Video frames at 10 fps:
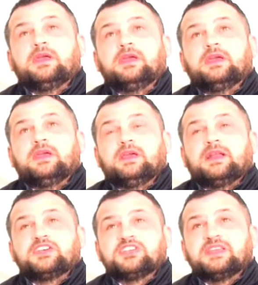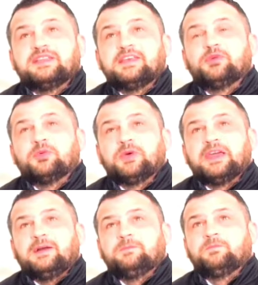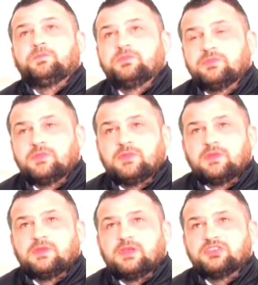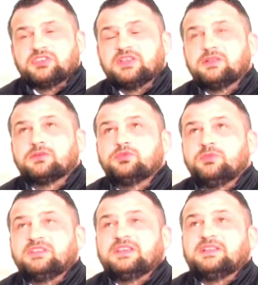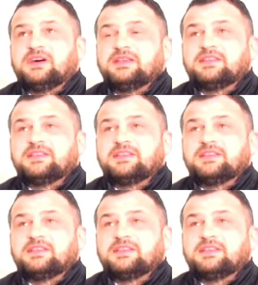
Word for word: Et là, j'ai guetté mon père. Et j'étais dans tous mes états.